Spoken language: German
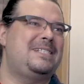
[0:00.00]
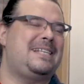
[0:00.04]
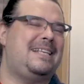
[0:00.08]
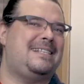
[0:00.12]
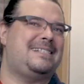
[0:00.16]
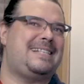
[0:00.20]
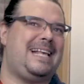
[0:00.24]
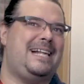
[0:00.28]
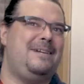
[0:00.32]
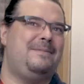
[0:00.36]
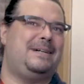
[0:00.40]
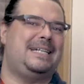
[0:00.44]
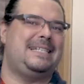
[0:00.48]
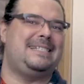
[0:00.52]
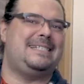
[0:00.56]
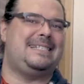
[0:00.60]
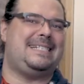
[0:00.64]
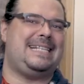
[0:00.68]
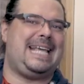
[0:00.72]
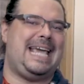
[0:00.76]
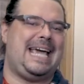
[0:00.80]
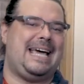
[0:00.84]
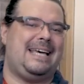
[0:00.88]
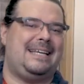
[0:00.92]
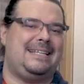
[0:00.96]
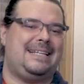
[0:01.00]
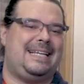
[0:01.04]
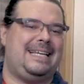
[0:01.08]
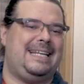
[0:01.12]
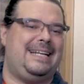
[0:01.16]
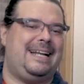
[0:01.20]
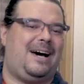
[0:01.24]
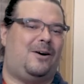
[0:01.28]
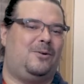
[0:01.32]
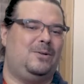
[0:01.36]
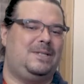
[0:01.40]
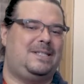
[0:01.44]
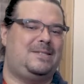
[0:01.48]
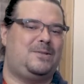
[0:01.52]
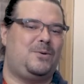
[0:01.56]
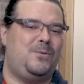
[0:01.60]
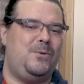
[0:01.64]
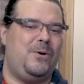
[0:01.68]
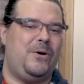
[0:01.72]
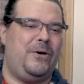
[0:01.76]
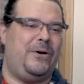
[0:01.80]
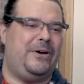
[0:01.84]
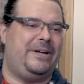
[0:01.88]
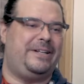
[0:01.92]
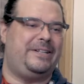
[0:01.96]
sich selber sehr genau
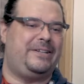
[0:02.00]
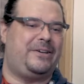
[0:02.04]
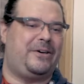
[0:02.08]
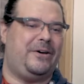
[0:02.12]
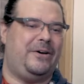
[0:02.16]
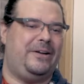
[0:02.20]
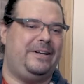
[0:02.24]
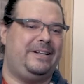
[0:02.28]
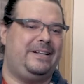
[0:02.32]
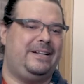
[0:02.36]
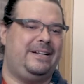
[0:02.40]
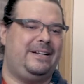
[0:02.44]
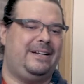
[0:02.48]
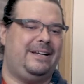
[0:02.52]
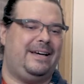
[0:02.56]
zuhören können.